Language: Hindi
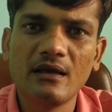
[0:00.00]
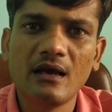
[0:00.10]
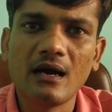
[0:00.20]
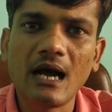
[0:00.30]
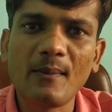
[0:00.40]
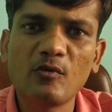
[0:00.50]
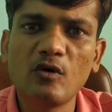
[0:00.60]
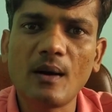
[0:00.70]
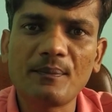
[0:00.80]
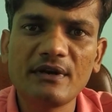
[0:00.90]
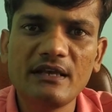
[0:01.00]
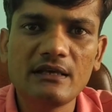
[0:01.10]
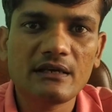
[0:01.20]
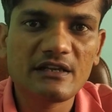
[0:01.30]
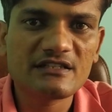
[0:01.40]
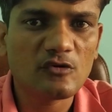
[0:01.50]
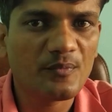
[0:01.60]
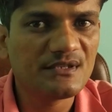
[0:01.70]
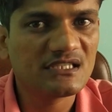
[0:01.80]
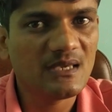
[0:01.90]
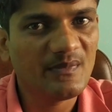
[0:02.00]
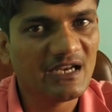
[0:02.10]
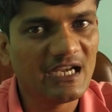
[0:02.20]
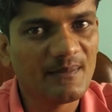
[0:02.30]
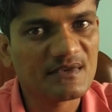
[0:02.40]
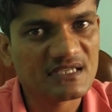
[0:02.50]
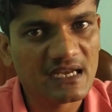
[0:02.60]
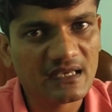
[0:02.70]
दोस्तों ये सभी डॉक्यूमेंट आपको अपने